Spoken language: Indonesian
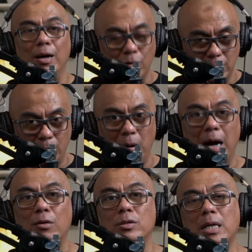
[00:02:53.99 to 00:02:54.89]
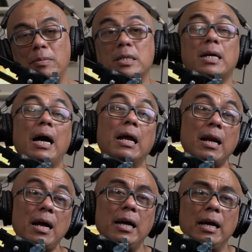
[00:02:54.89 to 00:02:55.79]
Orde Baru sampai
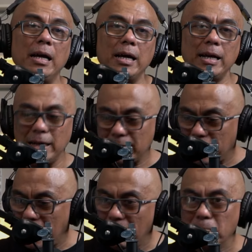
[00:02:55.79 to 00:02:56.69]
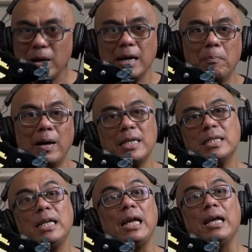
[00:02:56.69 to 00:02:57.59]
sekarang ini kayak apa ya panas
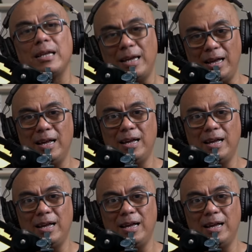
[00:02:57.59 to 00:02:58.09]
dingin ya.